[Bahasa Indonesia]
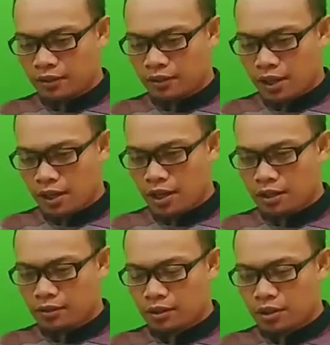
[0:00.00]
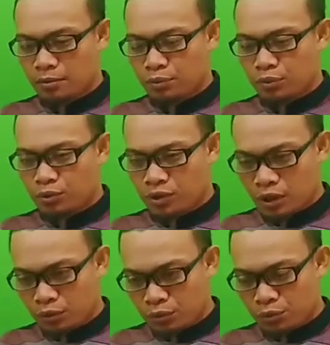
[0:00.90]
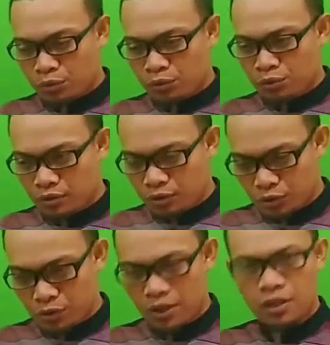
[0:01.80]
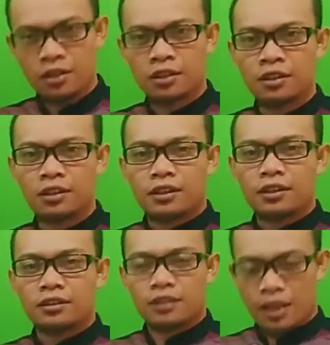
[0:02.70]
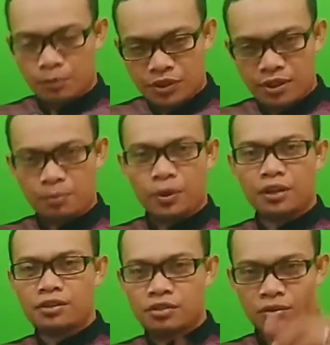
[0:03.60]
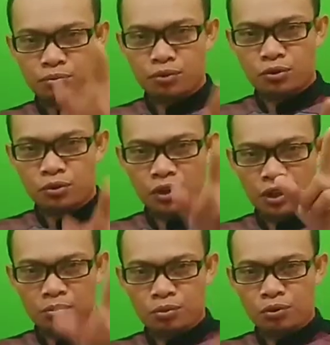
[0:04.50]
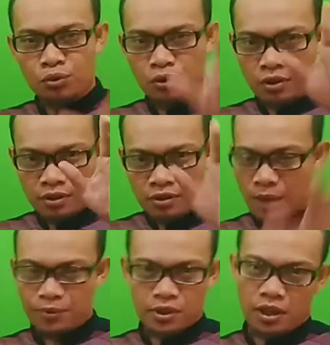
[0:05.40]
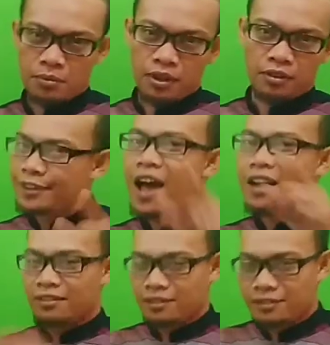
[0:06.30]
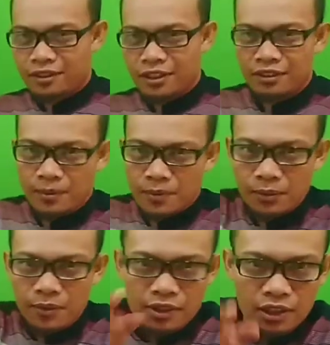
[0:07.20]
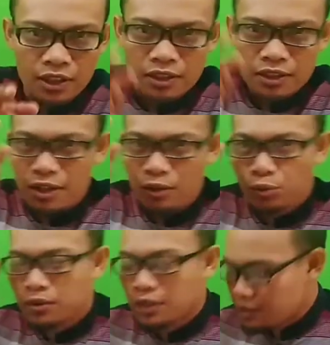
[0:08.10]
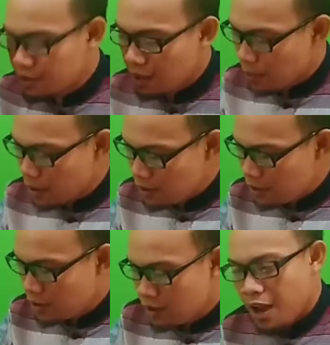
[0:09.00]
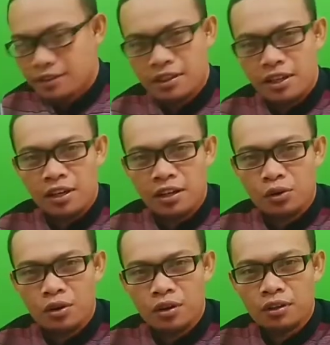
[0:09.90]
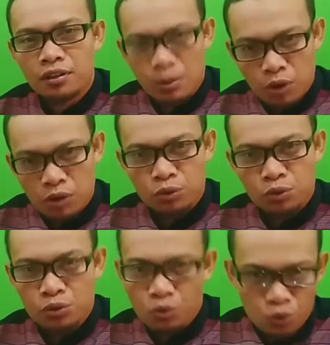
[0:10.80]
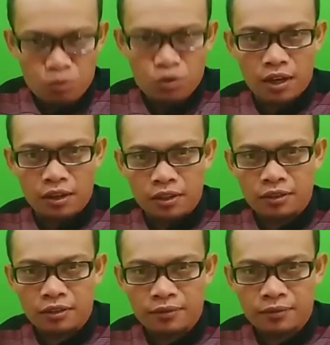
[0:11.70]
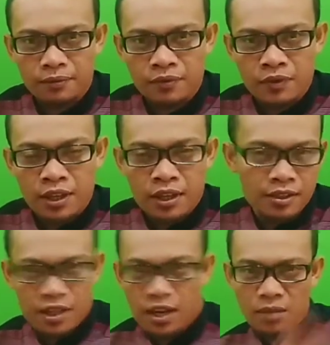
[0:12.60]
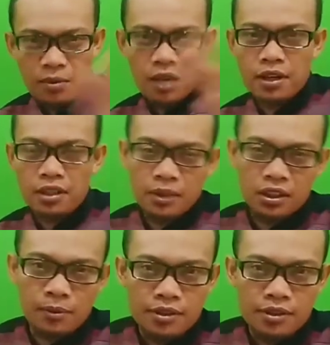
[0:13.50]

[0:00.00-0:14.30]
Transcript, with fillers: tanggal 31 Juli telah mencapai 10.000 subscriber. Dan teman-teman sekalian itu tercapai hanya dalam waktu dua bulan. Caranya bagaimana teman-teman